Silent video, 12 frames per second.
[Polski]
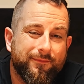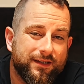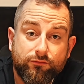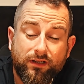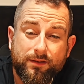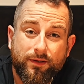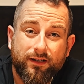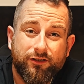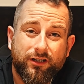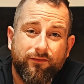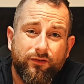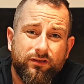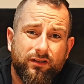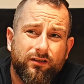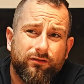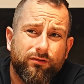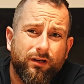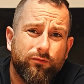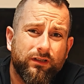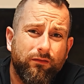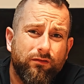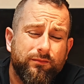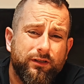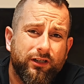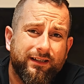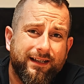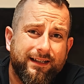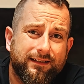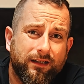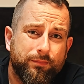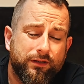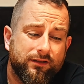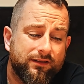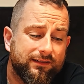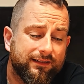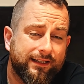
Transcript: jest tutaj parę ciekawostek, które udało mi się na etapie